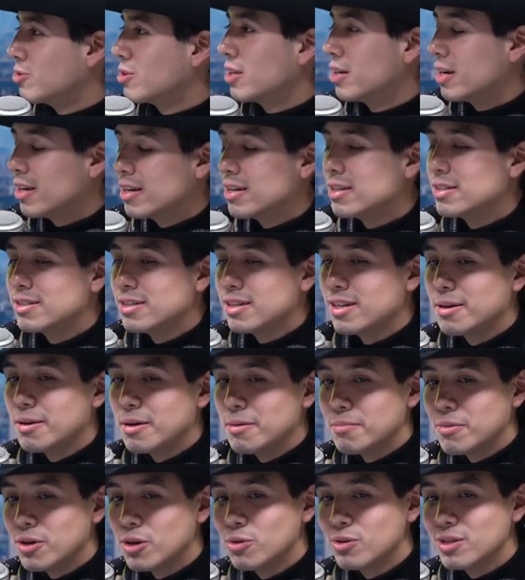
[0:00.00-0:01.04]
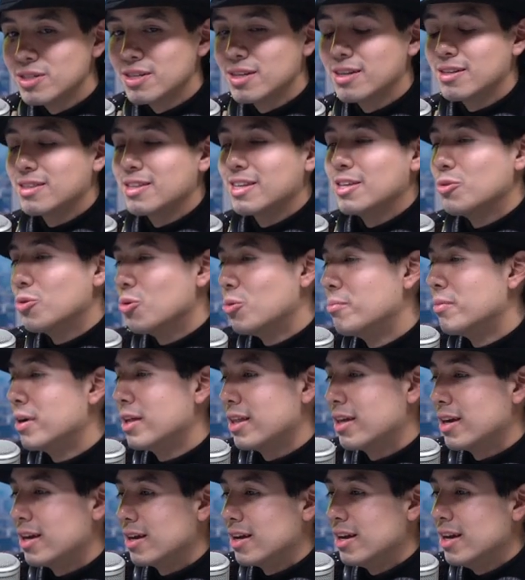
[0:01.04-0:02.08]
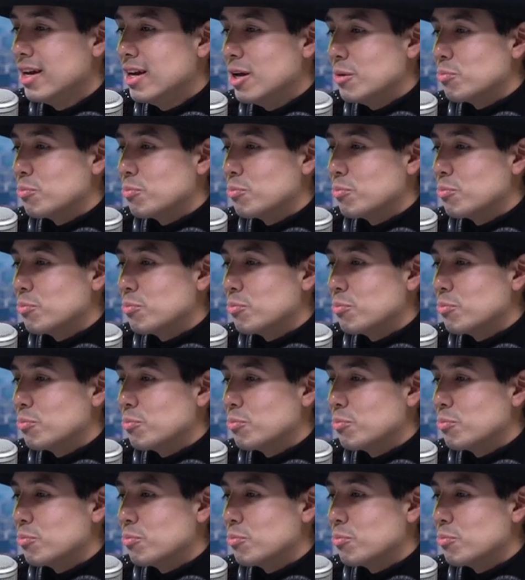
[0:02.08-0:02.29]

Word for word: Tienen ese miedo de incertidumbre de,